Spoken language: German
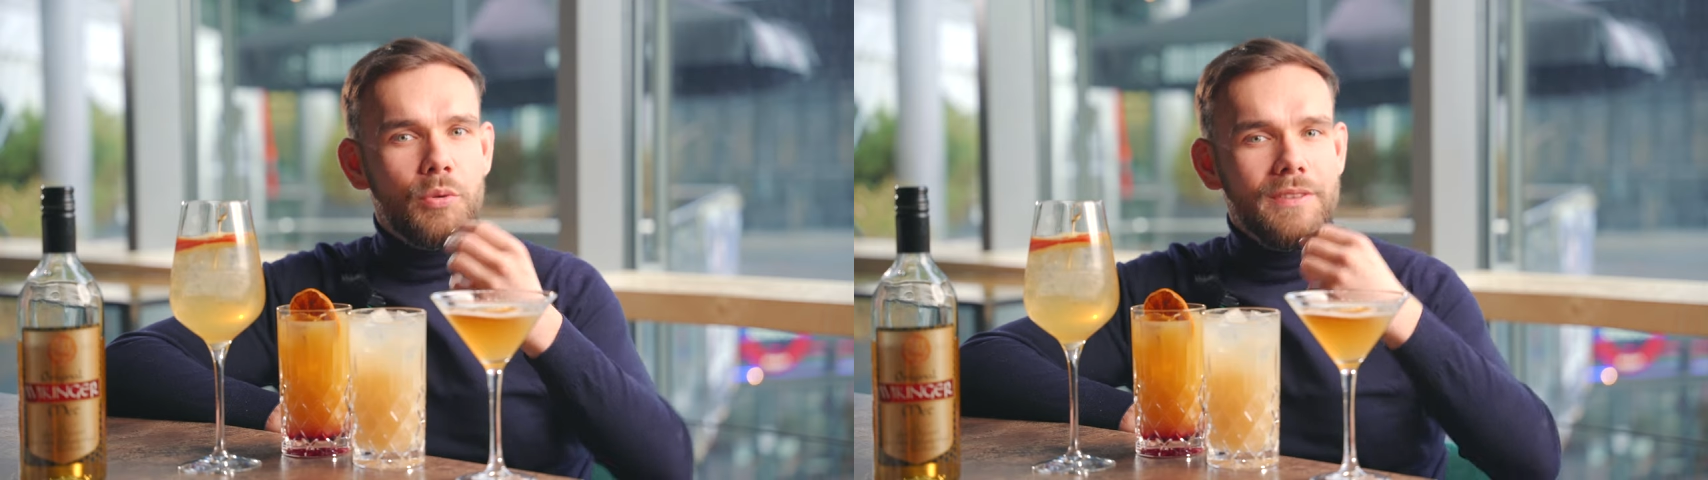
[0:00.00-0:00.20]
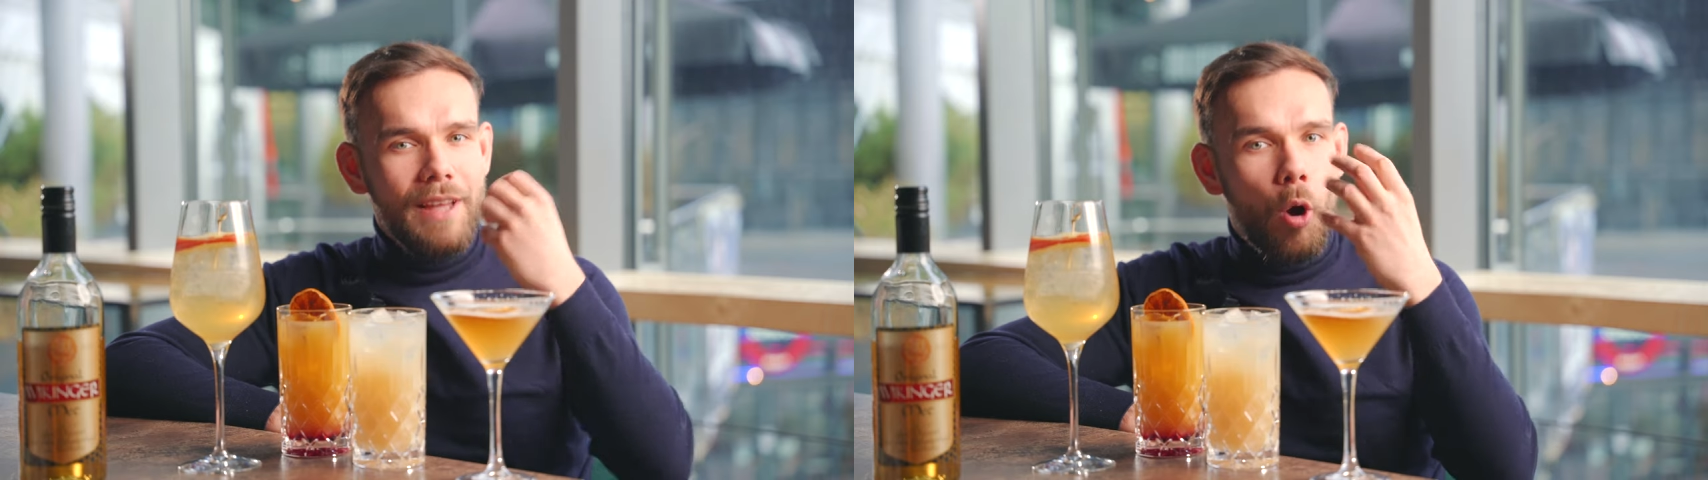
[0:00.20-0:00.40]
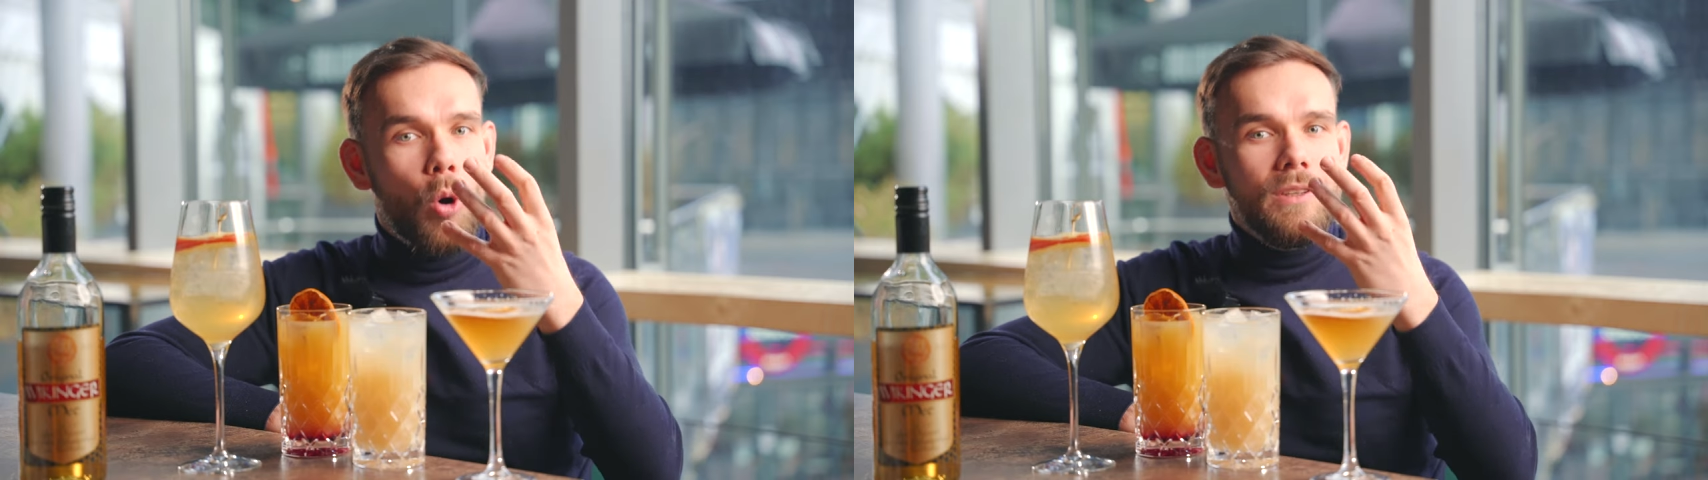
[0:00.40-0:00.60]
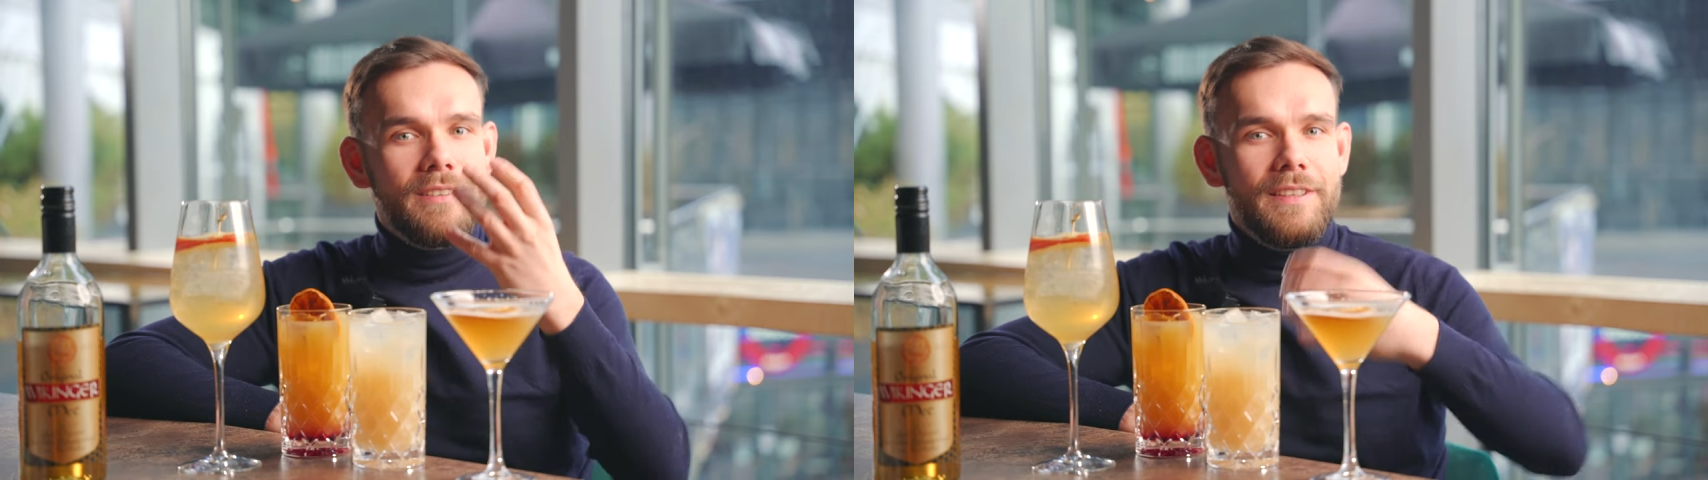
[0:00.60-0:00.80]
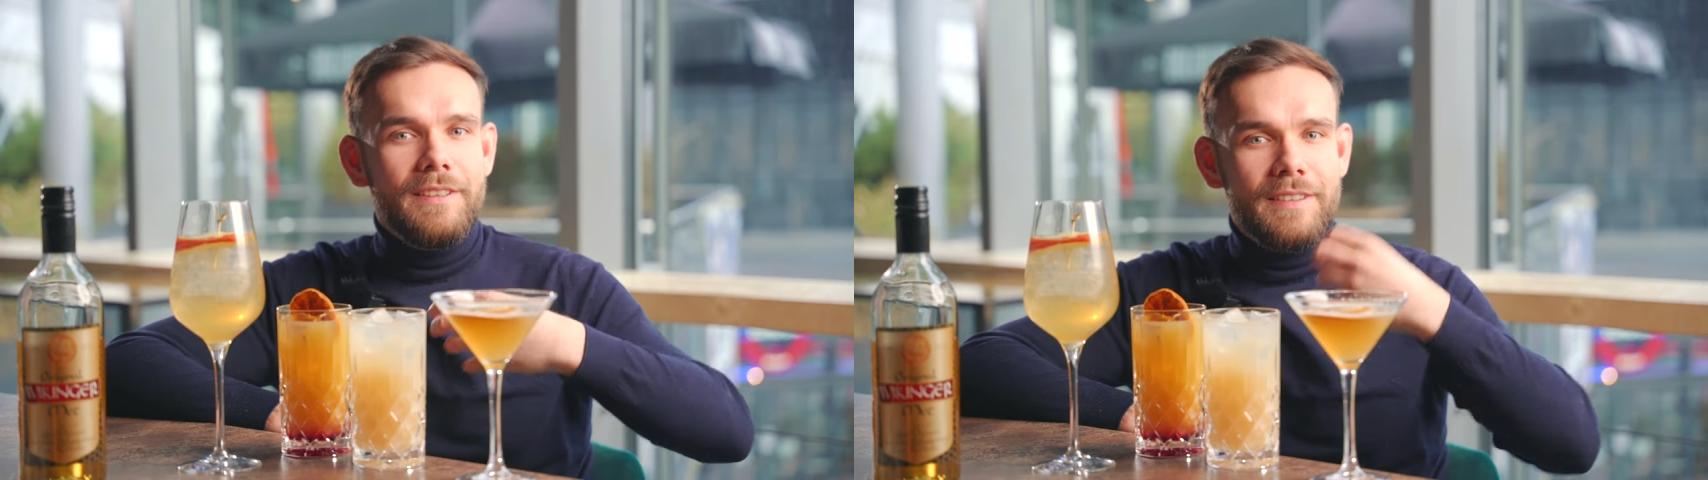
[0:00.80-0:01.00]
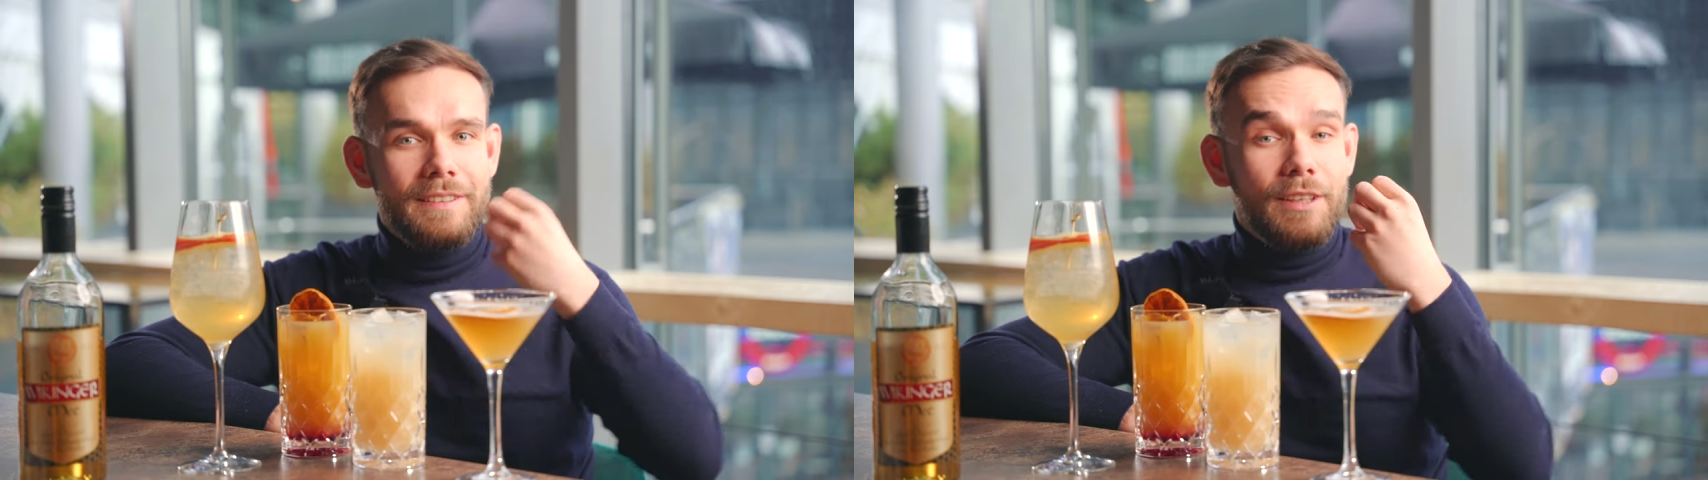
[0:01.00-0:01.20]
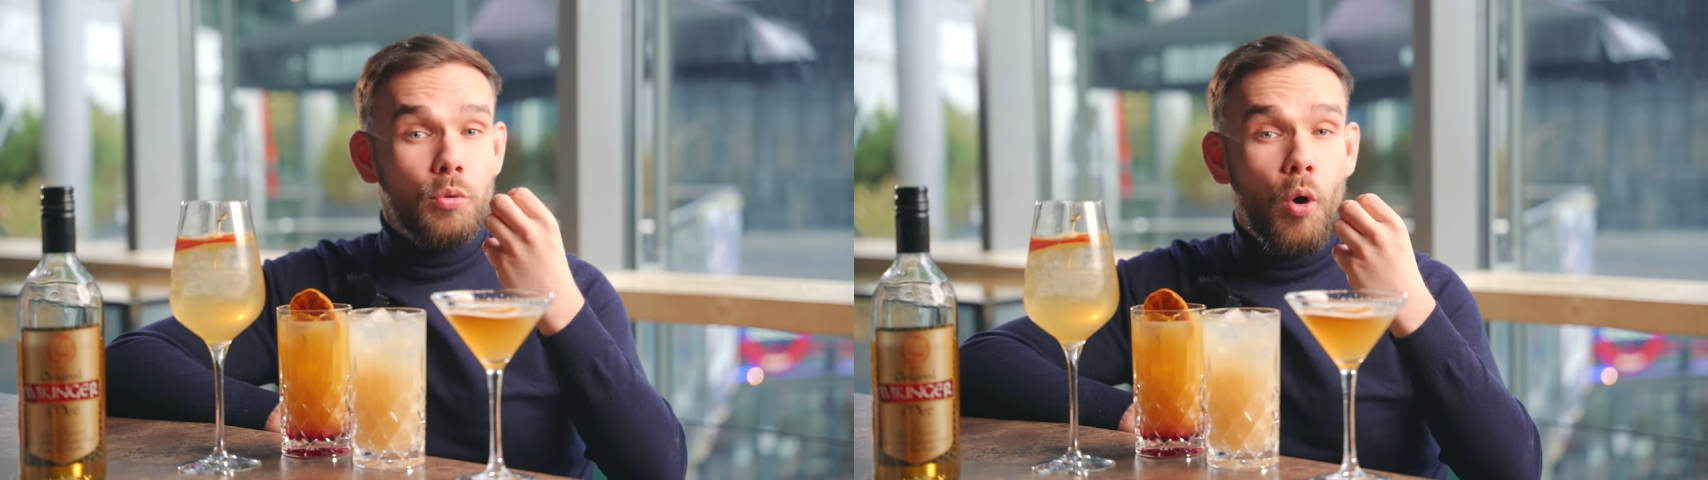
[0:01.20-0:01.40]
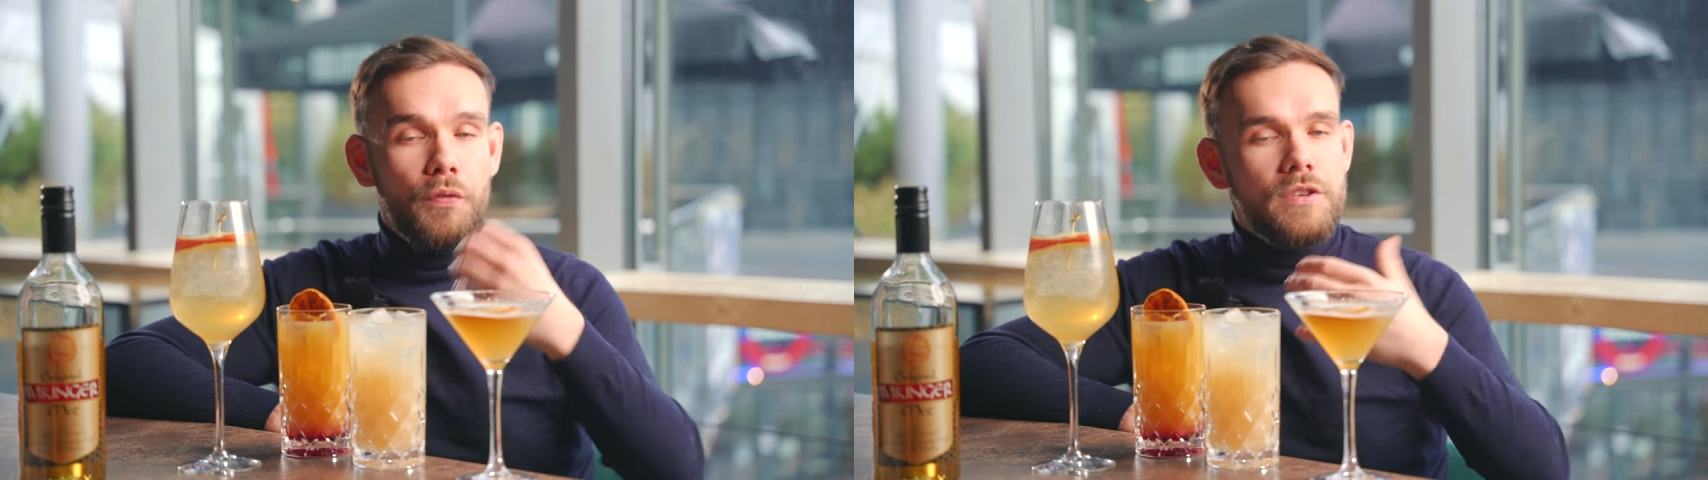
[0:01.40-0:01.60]
Drink, sehr holzig, sehr,
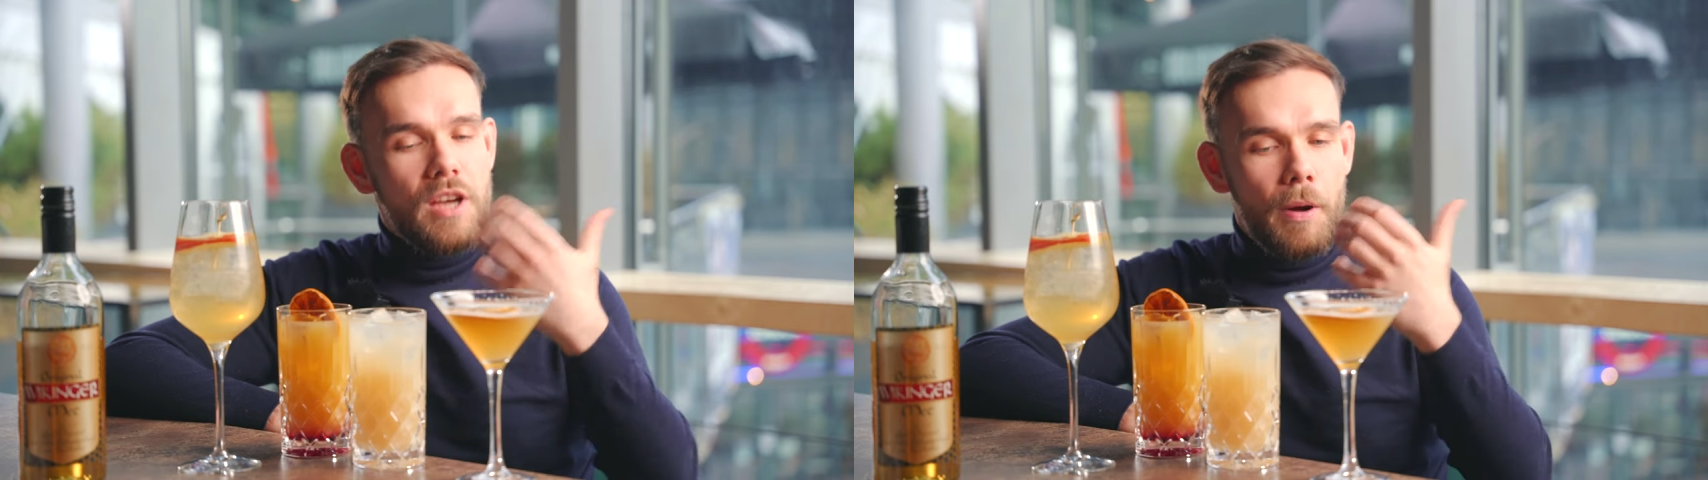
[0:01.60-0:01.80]
sehr torfig,